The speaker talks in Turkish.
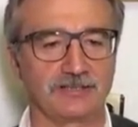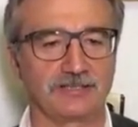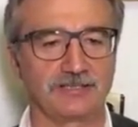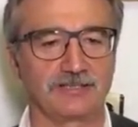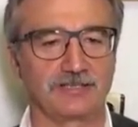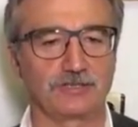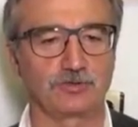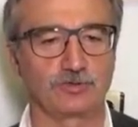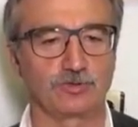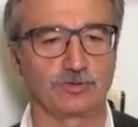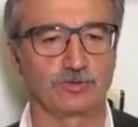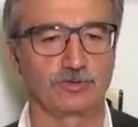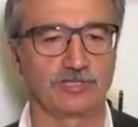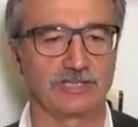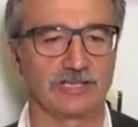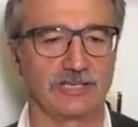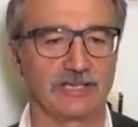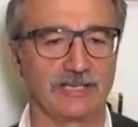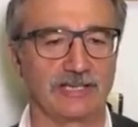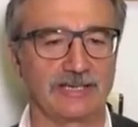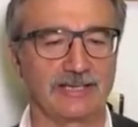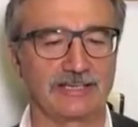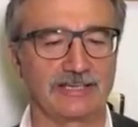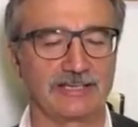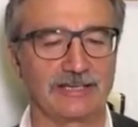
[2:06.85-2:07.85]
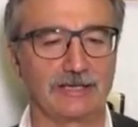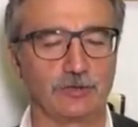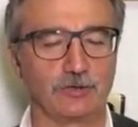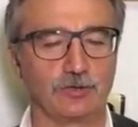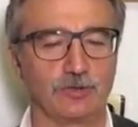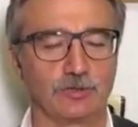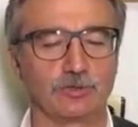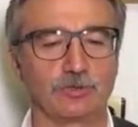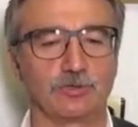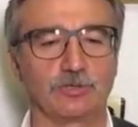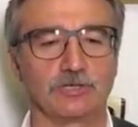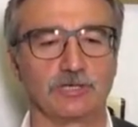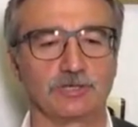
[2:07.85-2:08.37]
E, Türkiye'ye
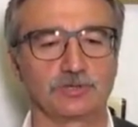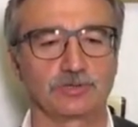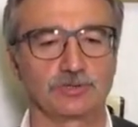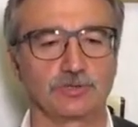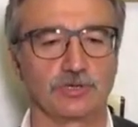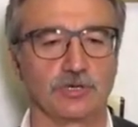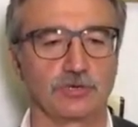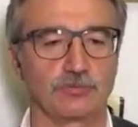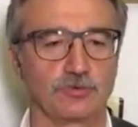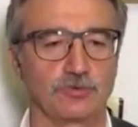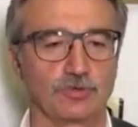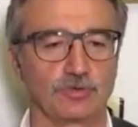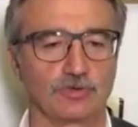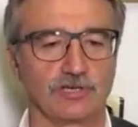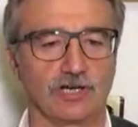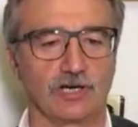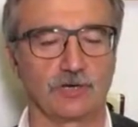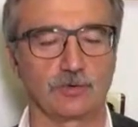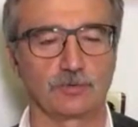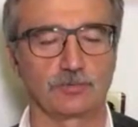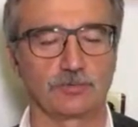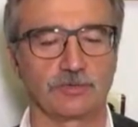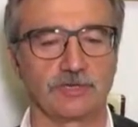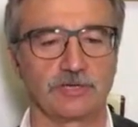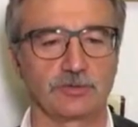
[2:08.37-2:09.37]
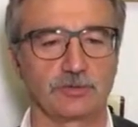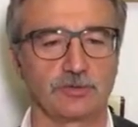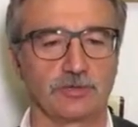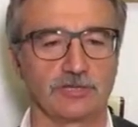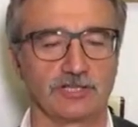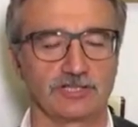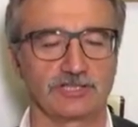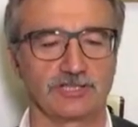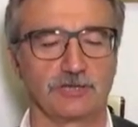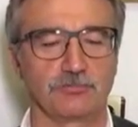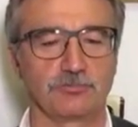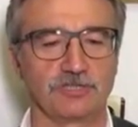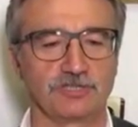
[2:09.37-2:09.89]
geliyor, dolaşıyor. Bütün Avrupa'ya
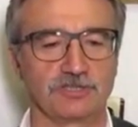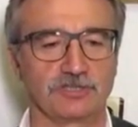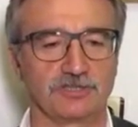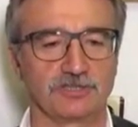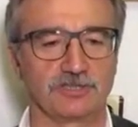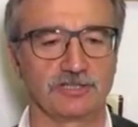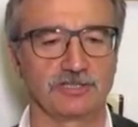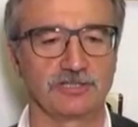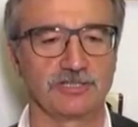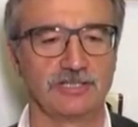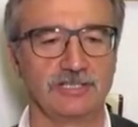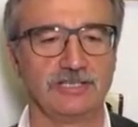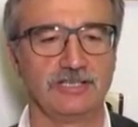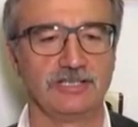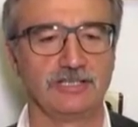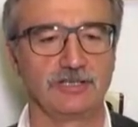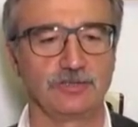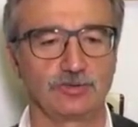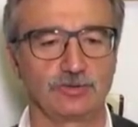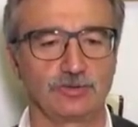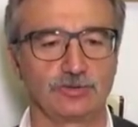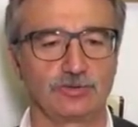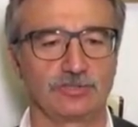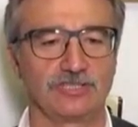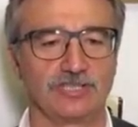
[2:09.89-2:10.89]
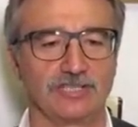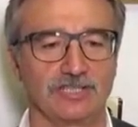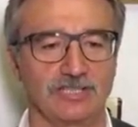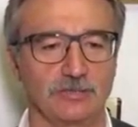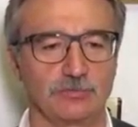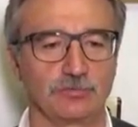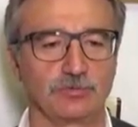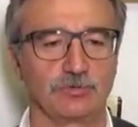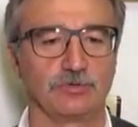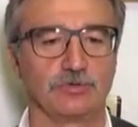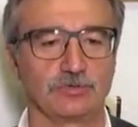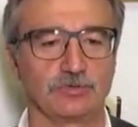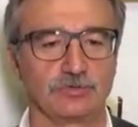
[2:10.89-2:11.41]
dolaşan bir türün. Türkiye'de
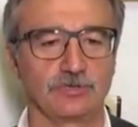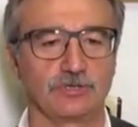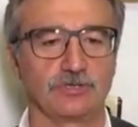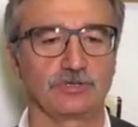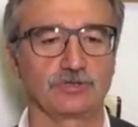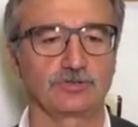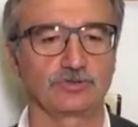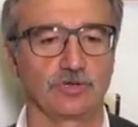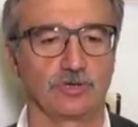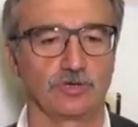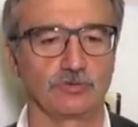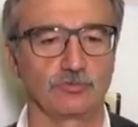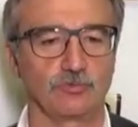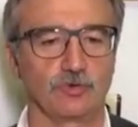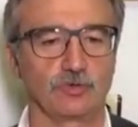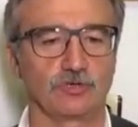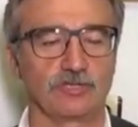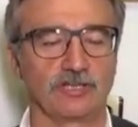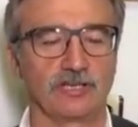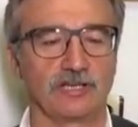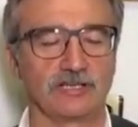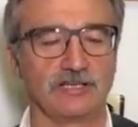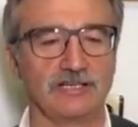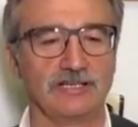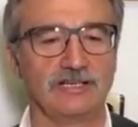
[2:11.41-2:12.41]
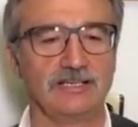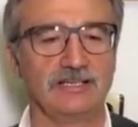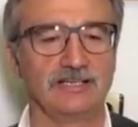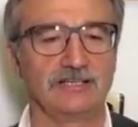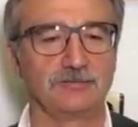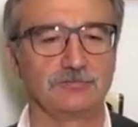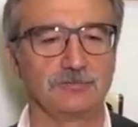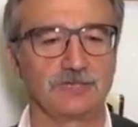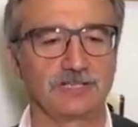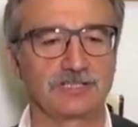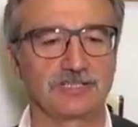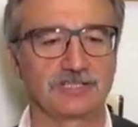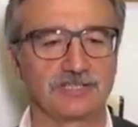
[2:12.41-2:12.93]
bu e, son model
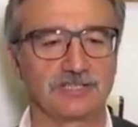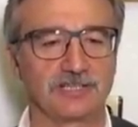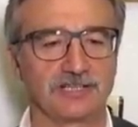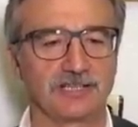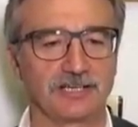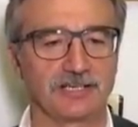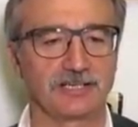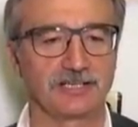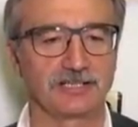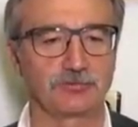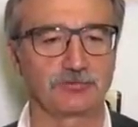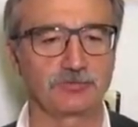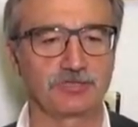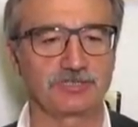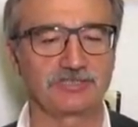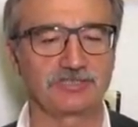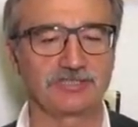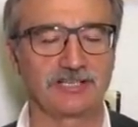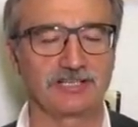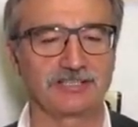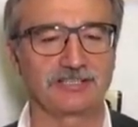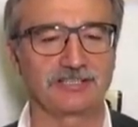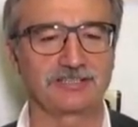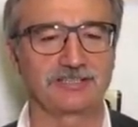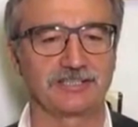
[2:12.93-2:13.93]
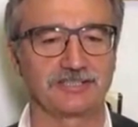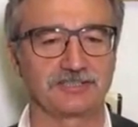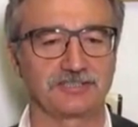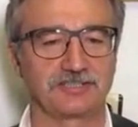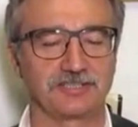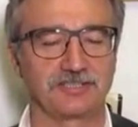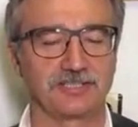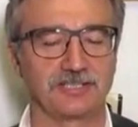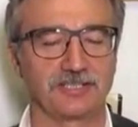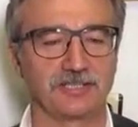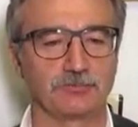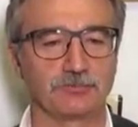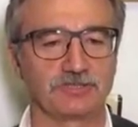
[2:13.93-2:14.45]
makinalarını bizler de test
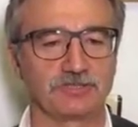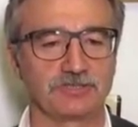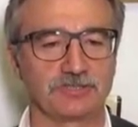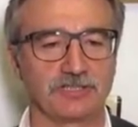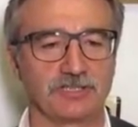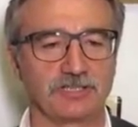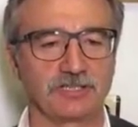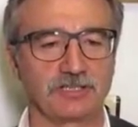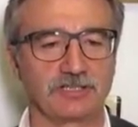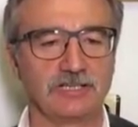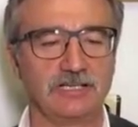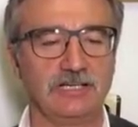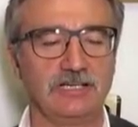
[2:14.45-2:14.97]
edelim istedik.